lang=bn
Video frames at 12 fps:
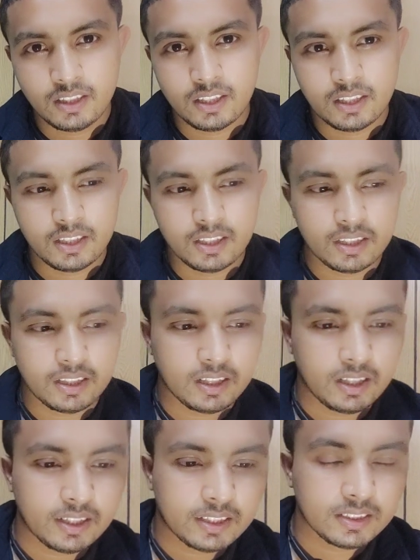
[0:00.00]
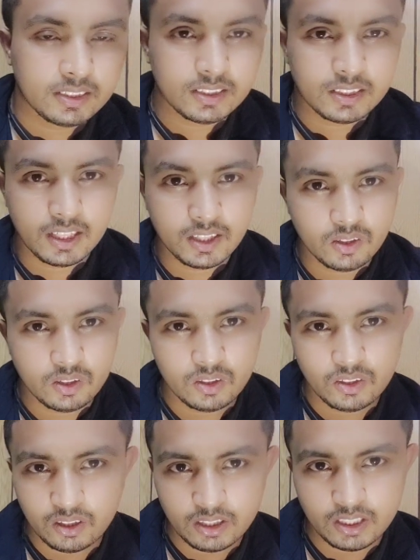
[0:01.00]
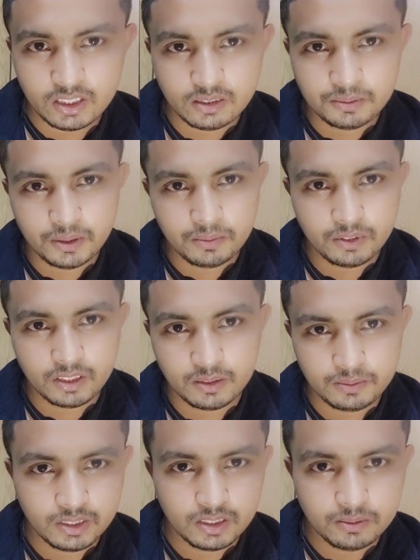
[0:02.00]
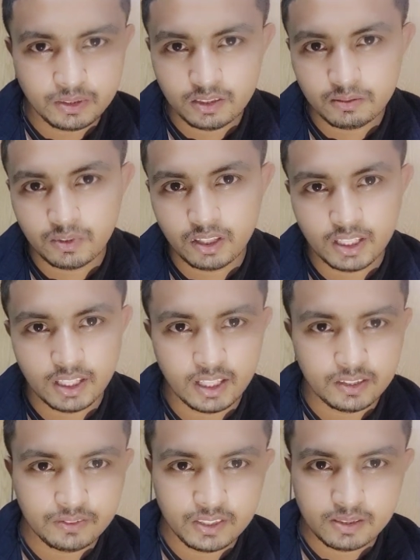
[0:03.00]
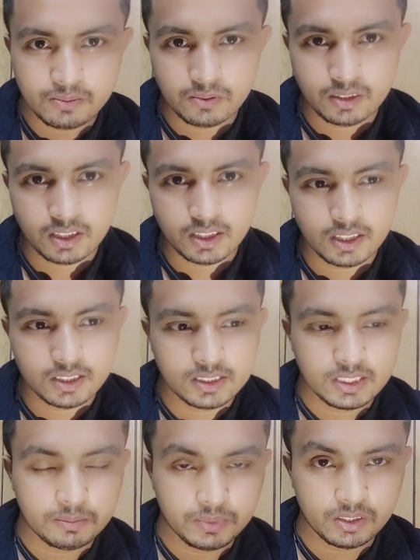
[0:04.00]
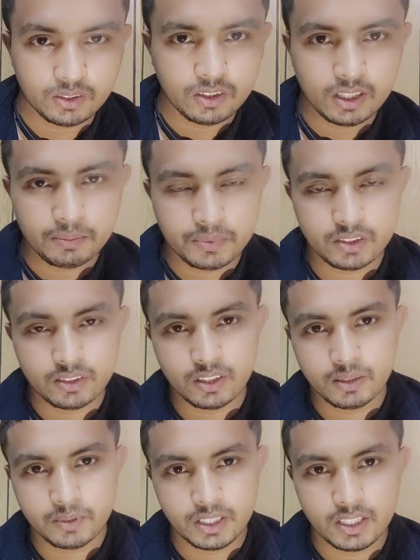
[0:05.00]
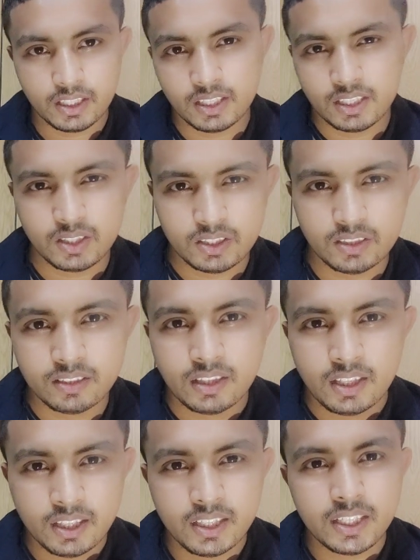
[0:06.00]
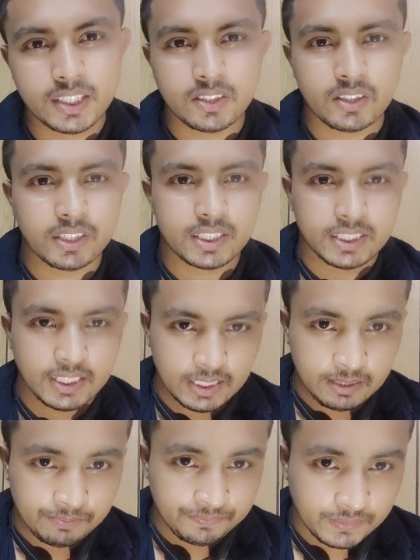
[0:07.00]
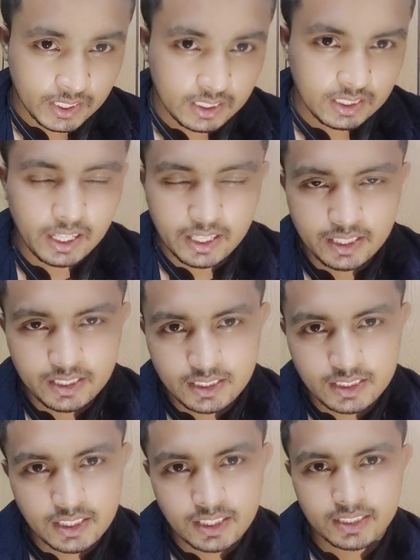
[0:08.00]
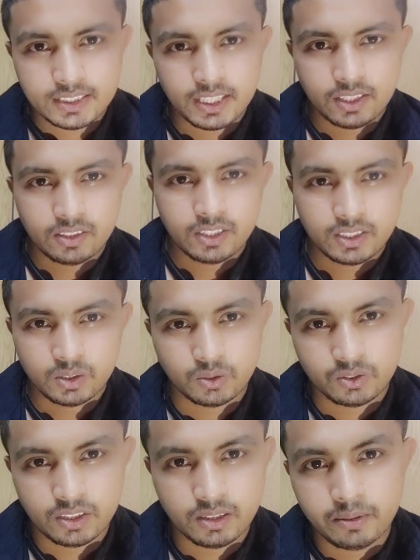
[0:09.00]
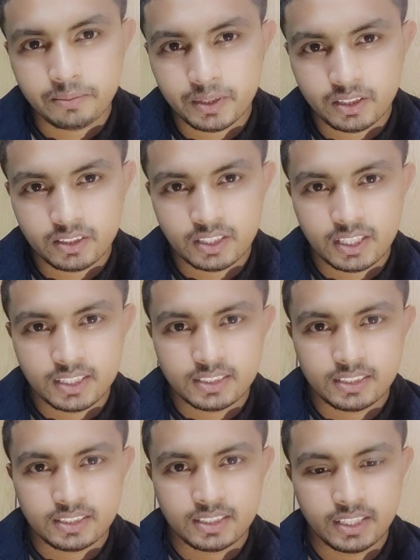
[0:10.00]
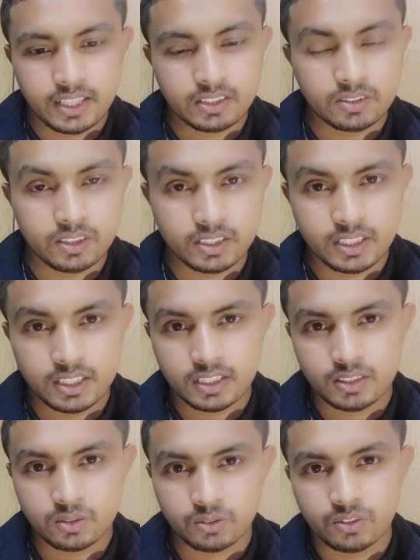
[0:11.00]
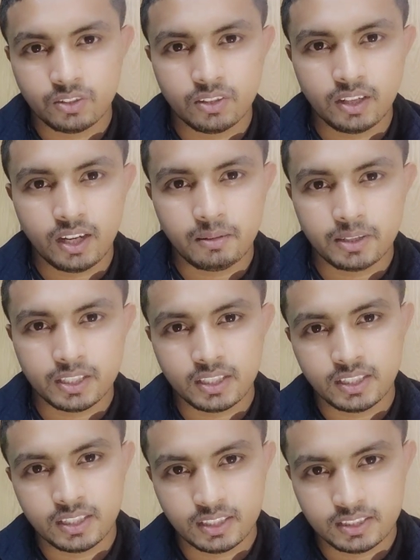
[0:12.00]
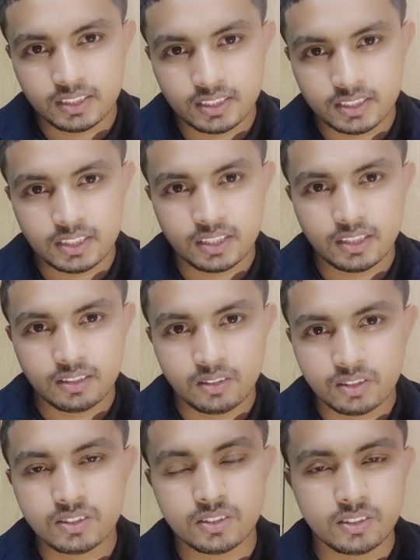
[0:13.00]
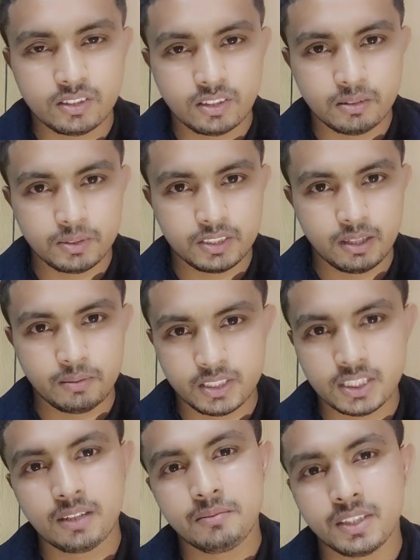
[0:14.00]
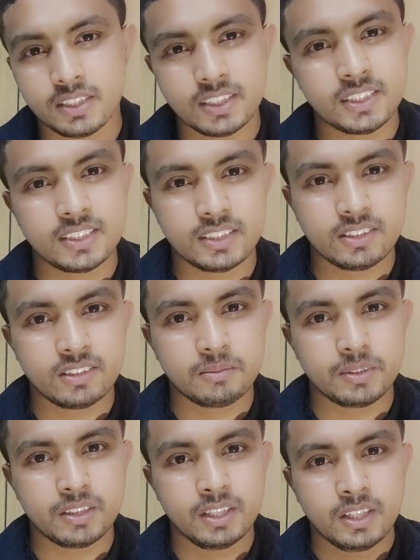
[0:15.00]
আর একটা জিনিস এখন ইউটিউবে ইউটিউবিং বলেন আর ফেসবুকে যে ভিডিওগুলো আপলোড করে মানে একটা ক্রিয়েটার আর কি তার ক্ষেত্রে দেখা গেছে এখন একটা যুদ্ধের ব্যাপার হয়ে দাঁড়াইছে যে একজনের সাথে যুদ্ধ করে আমাকে এই জিনিসটা অর্জন করতে হবে যে আমার সামনের দিকে যেতে হবে